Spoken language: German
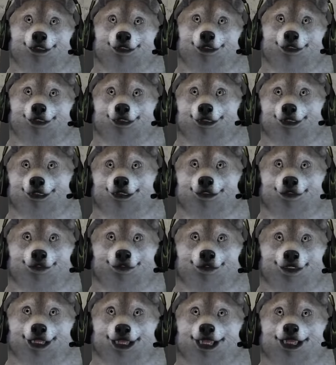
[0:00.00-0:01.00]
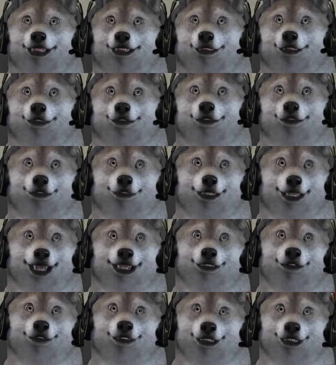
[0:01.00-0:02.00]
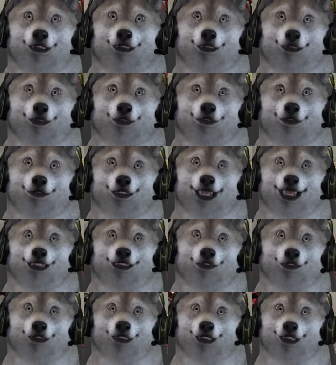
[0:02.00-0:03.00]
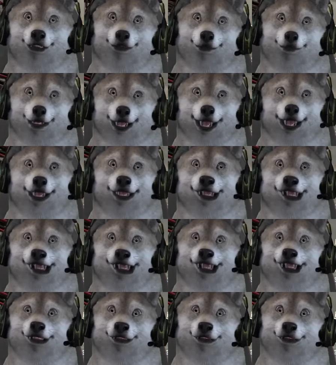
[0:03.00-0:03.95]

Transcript: Ähm, so, dann stellen wir den wieder so schön hin.